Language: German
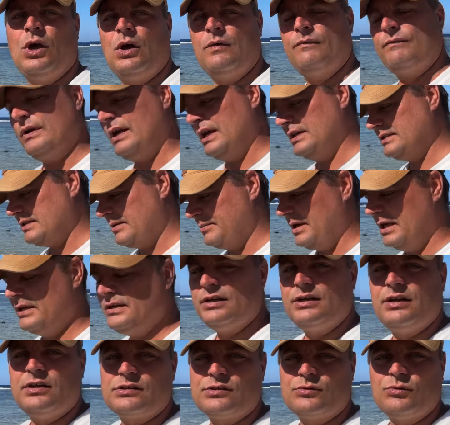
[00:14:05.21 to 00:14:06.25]
vielleicht am
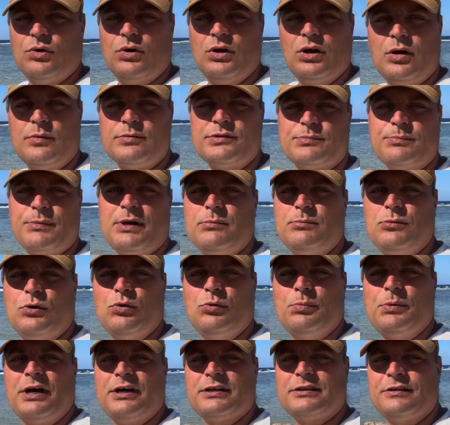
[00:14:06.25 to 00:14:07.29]
Ende des Urlaubs mal
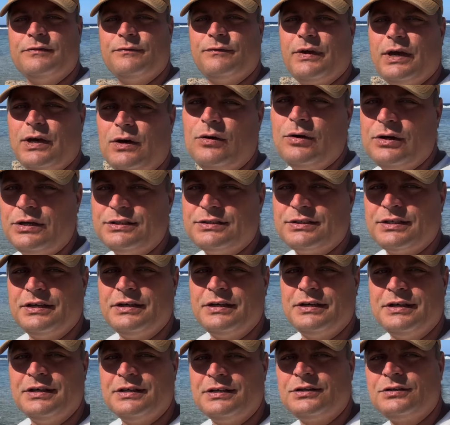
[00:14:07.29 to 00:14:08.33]
beobachten, wer euch
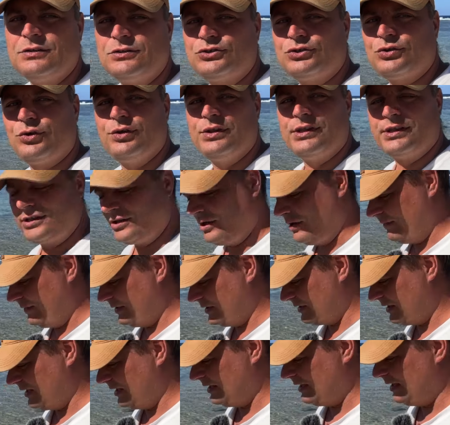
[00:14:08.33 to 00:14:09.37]
einen schönen
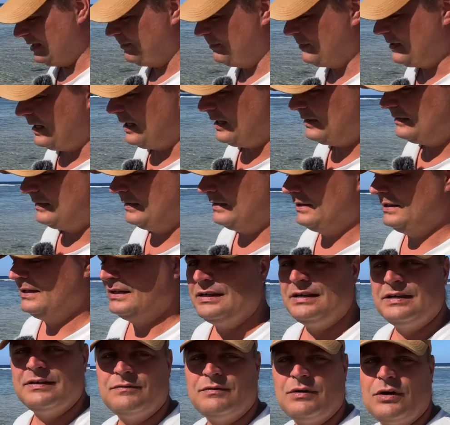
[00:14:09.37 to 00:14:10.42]
Service gegeben hat,
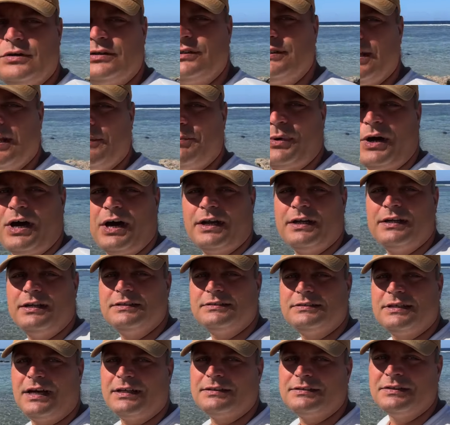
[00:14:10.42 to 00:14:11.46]
wer euch nett
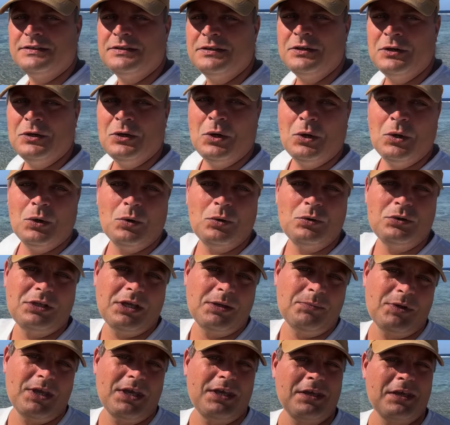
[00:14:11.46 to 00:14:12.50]
behandelt hat und
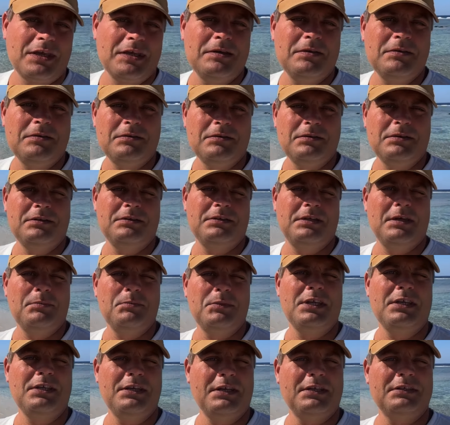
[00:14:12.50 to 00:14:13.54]
demjenigen,
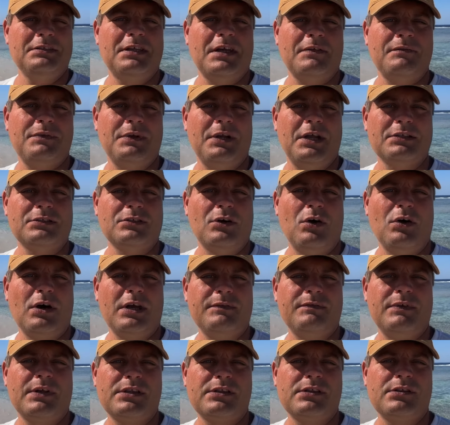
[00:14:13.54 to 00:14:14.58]
demjenigen dann vielleicht auch
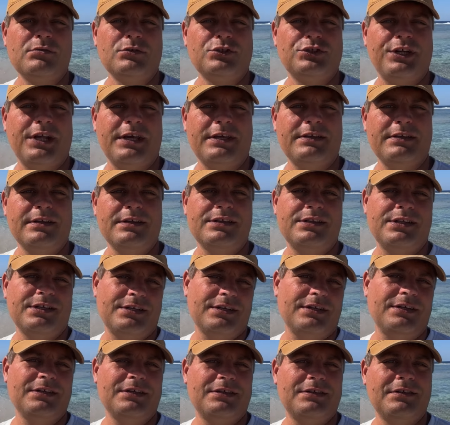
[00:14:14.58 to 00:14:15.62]
etwas zustecken, ist
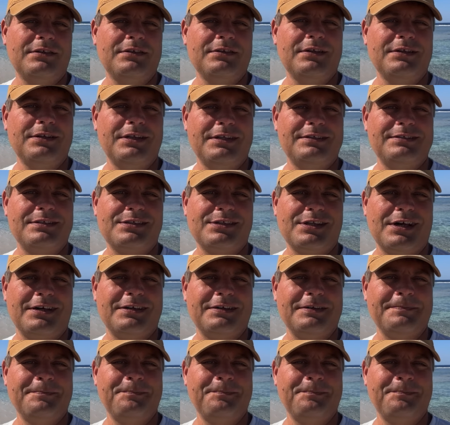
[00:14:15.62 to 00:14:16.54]
sicherlich eine nette Sache.